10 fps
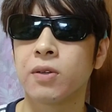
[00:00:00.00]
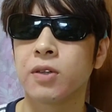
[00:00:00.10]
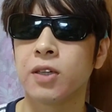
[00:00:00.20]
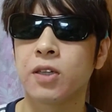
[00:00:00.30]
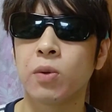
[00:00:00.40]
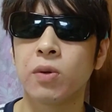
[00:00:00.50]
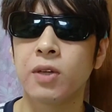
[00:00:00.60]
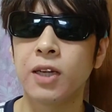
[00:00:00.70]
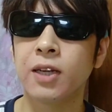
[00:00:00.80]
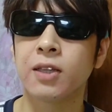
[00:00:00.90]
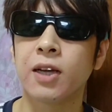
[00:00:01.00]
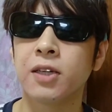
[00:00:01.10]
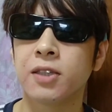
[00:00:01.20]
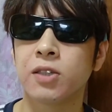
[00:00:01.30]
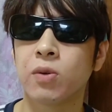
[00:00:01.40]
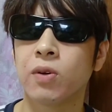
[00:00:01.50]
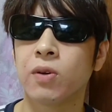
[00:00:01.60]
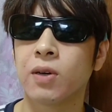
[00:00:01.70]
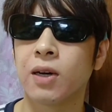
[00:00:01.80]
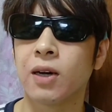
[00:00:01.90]
人に対してその、
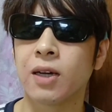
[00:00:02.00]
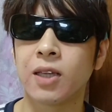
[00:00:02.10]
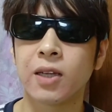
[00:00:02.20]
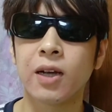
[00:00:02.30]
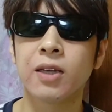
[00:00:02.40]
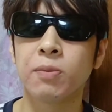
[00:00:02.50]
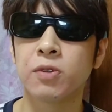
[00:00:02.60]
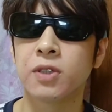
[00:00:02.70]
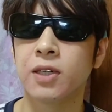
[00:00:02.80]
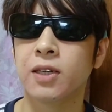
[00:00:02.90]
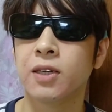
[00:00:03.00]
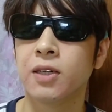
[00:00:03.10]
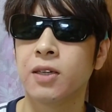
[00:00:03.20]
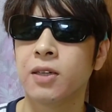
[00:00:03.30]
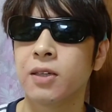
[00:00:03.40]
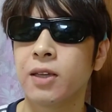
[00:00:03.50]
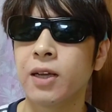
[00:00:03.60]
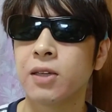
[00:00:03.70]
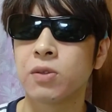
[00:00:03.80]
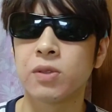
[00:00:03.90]
温かい気持ちで
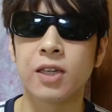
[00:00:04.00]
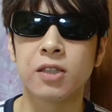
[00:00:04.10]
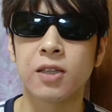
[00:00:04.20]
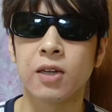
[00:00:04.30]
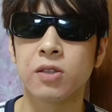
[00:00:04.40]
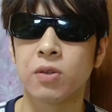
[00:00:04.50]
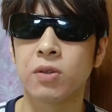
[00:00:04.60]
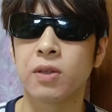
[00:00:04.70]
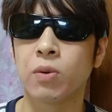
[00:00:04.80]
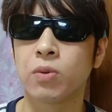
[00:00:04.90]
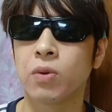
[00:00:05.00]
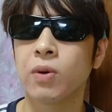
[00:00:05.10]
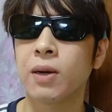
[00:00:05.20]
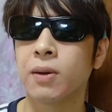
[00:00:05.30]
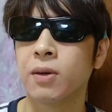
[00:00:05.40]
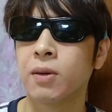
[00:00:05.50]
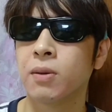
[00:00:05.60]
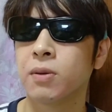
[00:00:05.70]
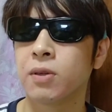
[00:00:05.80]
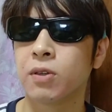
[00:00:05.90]
その接したりするってことのが
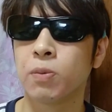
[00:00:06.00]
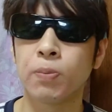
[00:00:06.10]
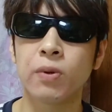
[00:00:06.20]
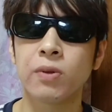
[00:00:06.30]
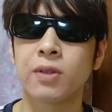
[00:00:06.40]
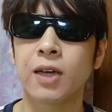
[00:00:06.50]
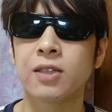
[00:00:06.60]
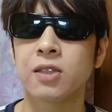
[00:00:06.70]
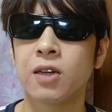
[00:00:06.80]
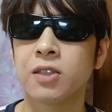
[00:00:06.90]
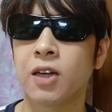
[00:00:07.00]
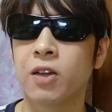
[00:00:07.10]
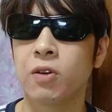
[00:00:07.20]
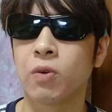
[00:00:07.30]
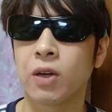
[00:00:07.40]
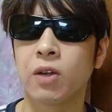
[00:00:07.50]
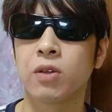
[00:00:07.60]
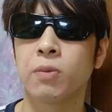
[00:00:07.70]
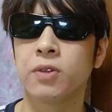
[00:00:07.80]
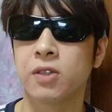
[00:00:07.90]
よっぽど大切なんじゃないのかなと思う
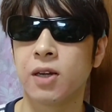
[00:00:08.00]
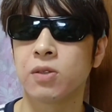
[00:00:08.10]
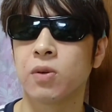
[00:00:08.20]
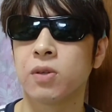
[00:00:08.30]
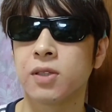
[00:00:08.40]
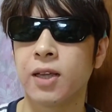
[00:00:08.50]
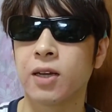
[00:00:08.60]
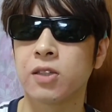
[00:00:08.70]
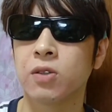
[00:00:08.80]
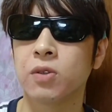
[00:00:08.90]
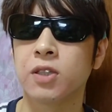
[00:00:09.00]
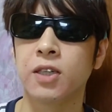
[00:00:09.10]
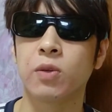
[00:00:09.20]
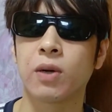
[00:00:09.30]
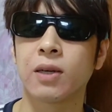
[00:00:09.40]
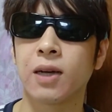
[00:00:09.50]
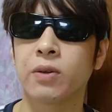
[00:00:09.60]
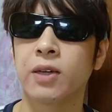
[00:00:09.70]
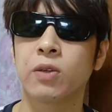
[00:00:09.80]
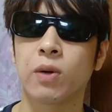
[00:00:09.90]
んですねその生活の地位とか学
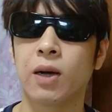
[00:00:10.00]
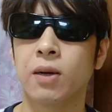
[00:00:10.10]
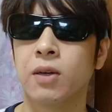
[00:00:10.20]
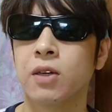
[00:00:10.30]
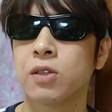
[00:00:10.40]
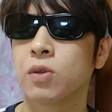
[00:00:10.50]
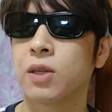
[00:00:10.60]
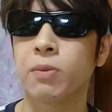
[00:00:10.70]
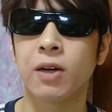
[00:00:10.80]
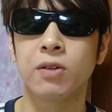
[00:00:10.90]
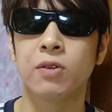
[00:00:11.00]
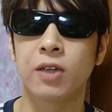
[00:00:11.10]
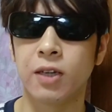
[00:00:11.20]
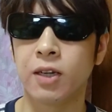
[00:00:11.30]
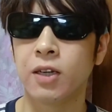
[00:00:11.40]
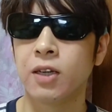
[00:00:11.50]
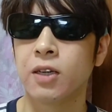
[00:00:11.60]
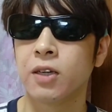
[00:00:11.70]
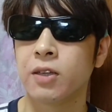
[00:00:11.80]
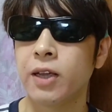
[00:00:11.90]
歴とかそんなものは抜きに。
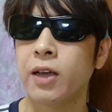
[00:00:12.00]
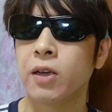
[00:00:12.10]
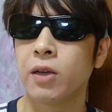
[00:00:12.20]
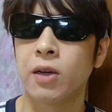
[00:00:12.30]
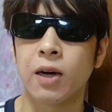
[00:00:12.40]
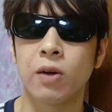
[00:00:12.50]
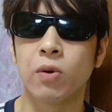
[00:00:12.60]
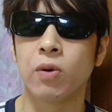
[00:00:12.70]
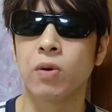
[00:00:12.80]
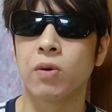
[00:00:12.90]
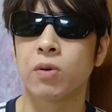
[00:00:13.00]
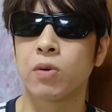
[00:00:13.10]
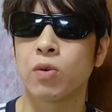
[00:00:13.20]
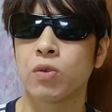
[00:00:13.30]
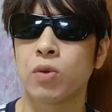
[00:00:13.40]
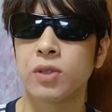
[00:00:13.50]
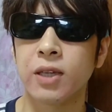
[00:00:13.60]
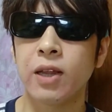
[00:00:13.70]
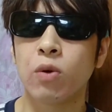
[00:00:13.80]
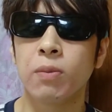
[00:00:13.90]
であの当然ね
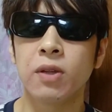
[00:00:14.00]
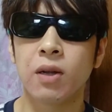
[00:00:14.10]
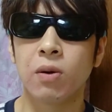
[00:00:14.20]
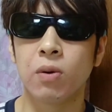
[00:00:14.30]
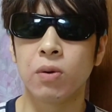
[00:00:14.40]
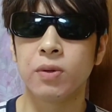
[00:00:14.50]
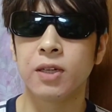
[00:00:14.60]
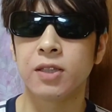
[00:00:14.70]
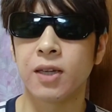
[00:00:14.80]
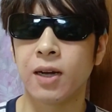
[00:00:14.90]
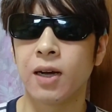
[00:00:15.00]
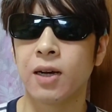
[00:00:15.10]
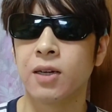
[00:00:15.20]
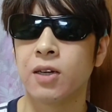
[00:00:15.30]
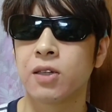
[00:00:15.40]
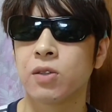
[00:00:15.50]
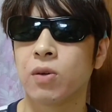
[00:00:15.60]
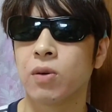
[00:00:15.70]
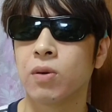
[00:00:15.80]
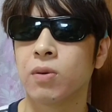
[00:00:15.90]
コメント欄をオフにしたらそ
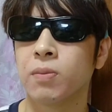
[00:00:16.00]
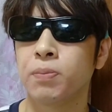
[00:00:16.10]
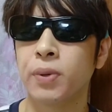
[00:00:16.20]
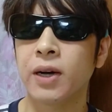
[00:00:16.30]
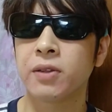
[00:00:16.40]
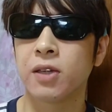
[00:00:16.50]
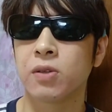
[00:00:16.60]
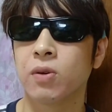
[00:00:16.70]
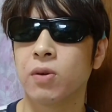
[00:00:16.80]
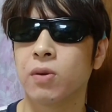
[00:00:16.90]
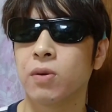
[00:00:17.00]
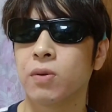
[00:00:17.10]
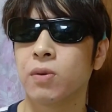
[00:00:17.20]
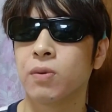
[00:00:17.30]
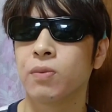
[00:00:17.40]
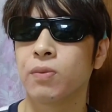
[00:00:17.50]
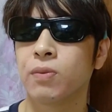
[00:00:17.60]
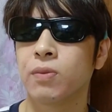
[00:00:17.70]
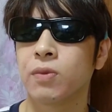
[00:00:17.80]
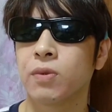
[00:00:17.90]
のブワーってその
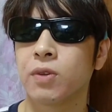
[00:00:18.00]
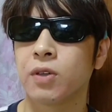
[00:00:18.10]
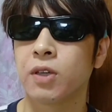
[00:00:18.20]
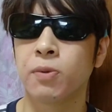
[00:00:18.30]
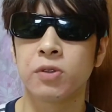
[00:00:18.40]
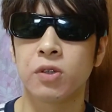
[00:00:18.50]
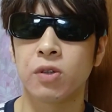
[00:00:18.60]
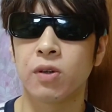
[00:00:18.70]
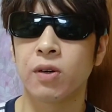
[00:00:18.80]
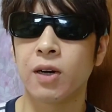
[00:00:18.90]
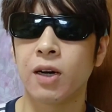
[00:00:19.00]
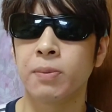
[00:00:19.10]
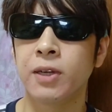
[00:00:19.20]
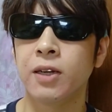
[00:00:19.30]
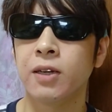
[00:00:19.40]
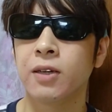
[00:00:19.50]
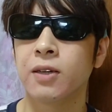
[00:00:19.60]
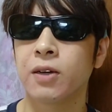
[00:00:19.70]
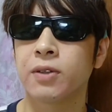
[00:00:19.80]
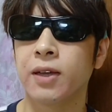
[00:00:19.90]
誹謗中傷を浴びなく
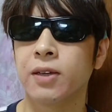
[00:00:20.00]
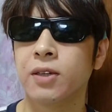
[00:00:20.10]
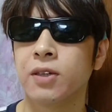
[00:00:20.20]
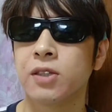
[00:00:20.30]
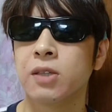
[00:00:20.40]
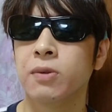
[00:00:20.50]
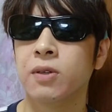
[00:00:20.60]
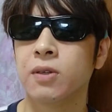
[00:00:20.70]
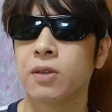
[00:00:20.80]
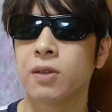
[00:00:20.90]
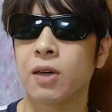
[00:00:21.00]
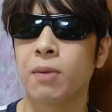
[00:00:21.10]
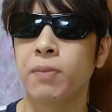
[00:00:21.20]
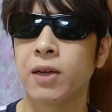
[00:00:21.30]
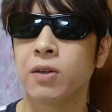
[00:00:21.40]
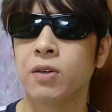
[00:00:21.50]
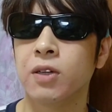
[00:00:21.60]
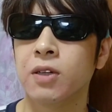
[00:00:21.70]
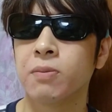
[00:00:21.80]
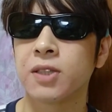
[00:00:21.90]
て済む反面
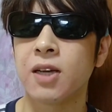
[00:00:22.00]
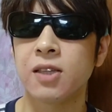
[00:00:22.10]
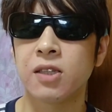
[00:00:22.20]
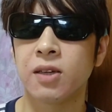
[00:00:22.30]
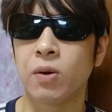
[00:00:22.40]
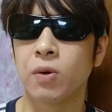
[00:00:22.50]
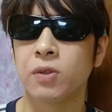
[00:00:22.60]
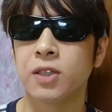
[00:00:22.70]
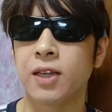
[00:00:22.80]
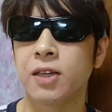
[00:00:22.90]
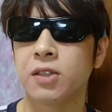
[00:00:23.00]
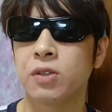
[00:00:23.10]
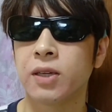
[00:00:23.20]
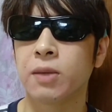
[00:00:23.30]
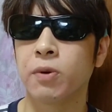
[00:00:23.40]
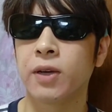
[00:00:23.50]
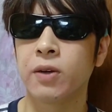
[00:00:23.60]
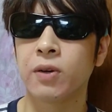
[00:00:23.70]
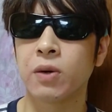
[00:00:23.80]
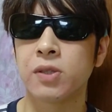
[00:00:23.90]
再生数は落ちて収益も減る
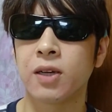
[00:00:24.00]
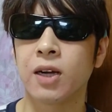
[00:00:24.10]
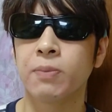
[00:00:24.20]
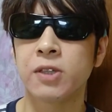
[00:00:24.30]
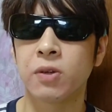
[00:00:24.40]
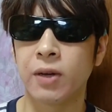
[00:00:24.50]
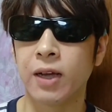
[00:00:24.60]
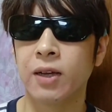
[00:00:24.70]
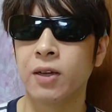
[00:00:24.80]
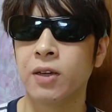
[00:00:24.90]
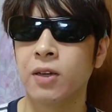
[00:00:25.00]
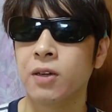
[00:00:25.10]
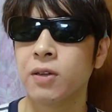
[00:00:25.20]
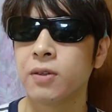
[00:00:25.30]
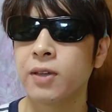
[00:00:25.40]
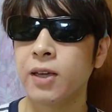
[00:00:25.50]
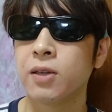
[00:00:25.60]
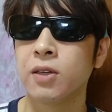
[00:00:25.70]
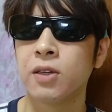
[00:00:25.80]
可能性がありますよね。で